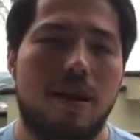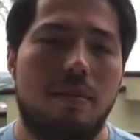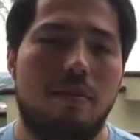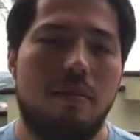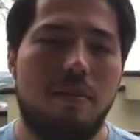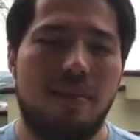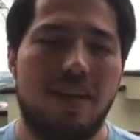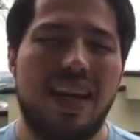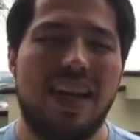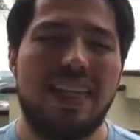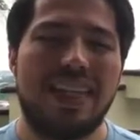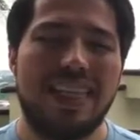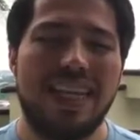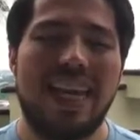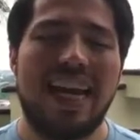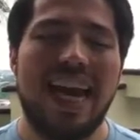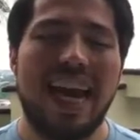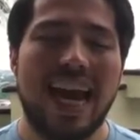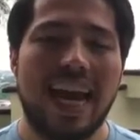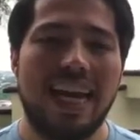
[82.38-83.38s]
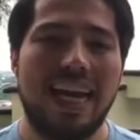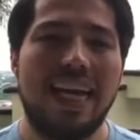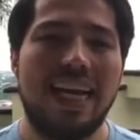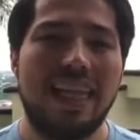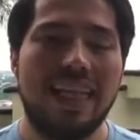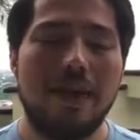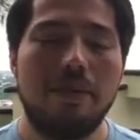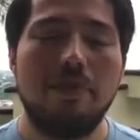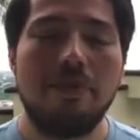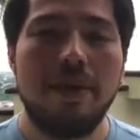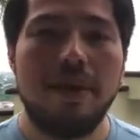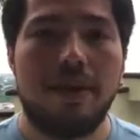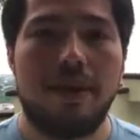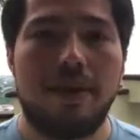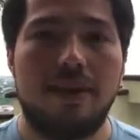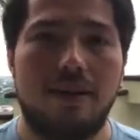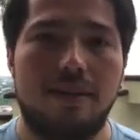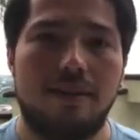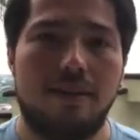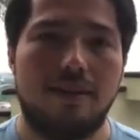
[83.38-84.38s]
podrías crearla también.
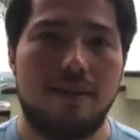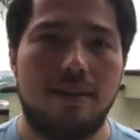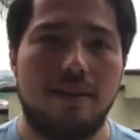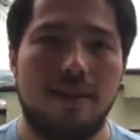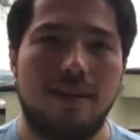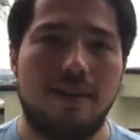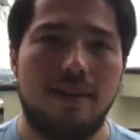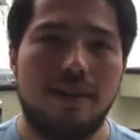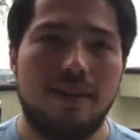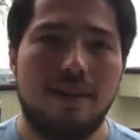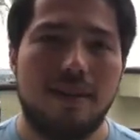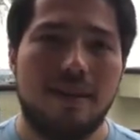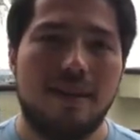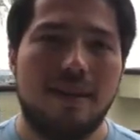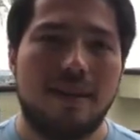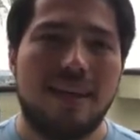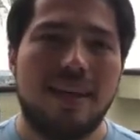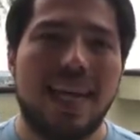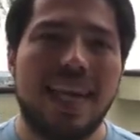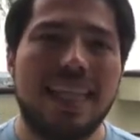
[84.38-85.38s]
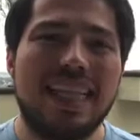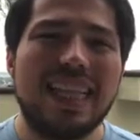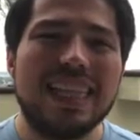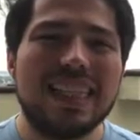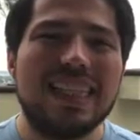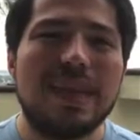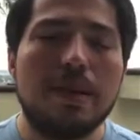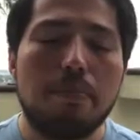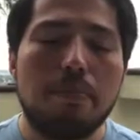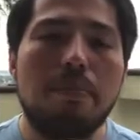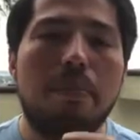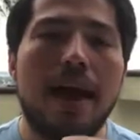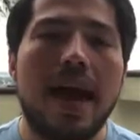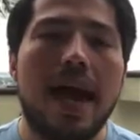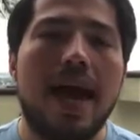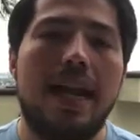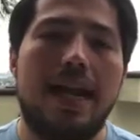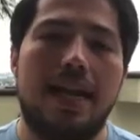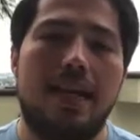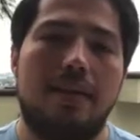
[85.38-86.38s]
¿Qué te
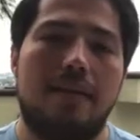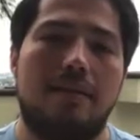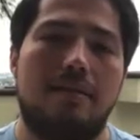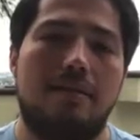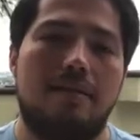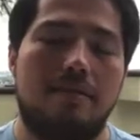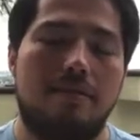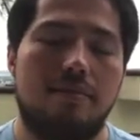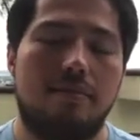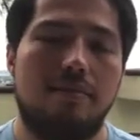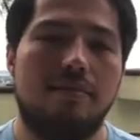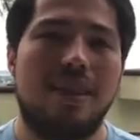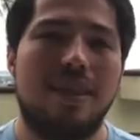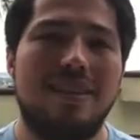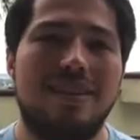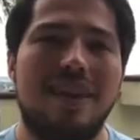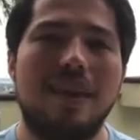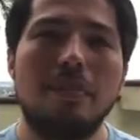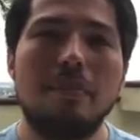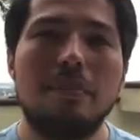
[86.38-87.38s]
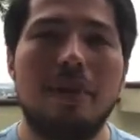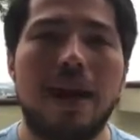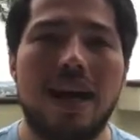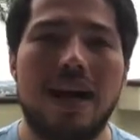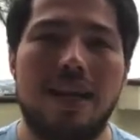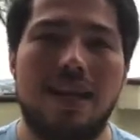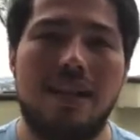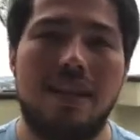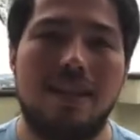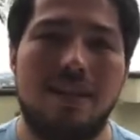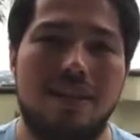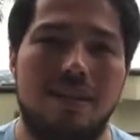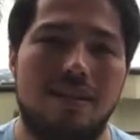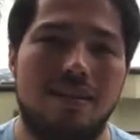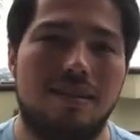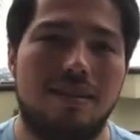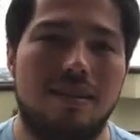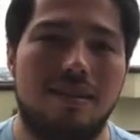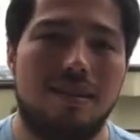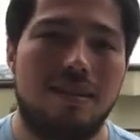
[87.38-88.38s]
separa de esa imagen?
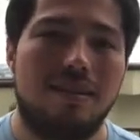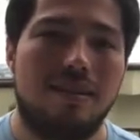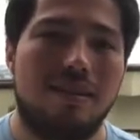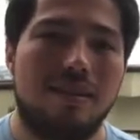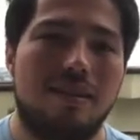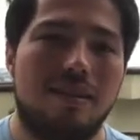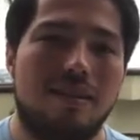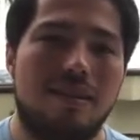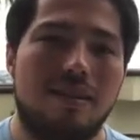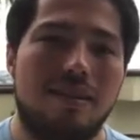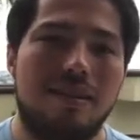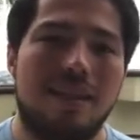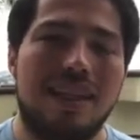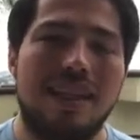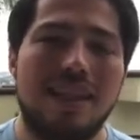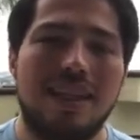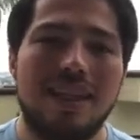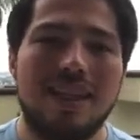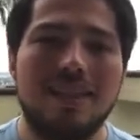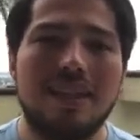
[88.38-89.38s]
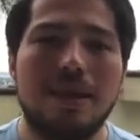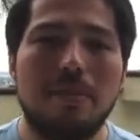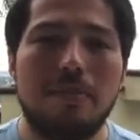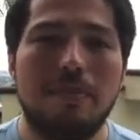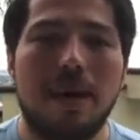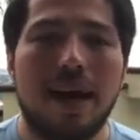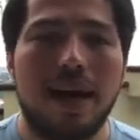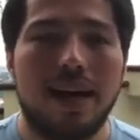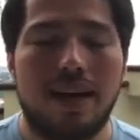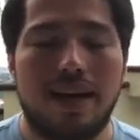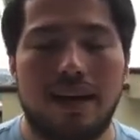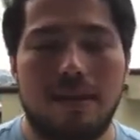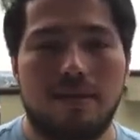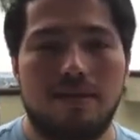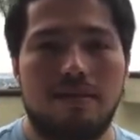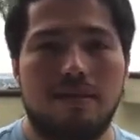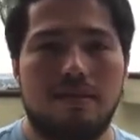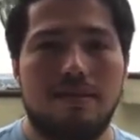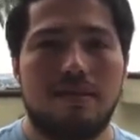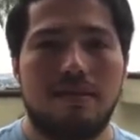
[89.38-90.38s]
¿Qué te separa
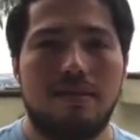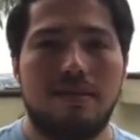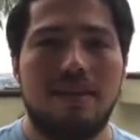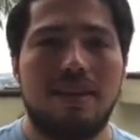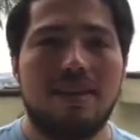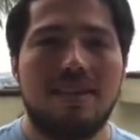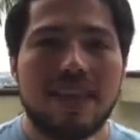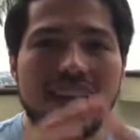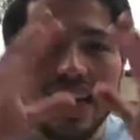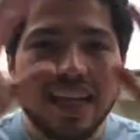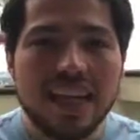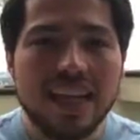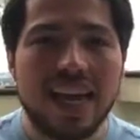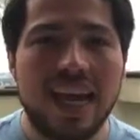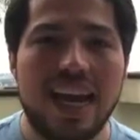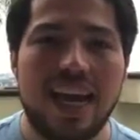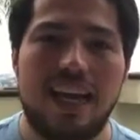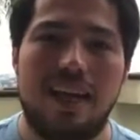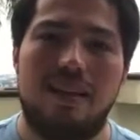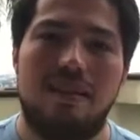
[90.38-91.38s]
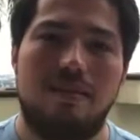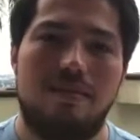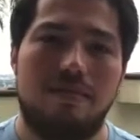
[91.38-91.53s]
de esa idea,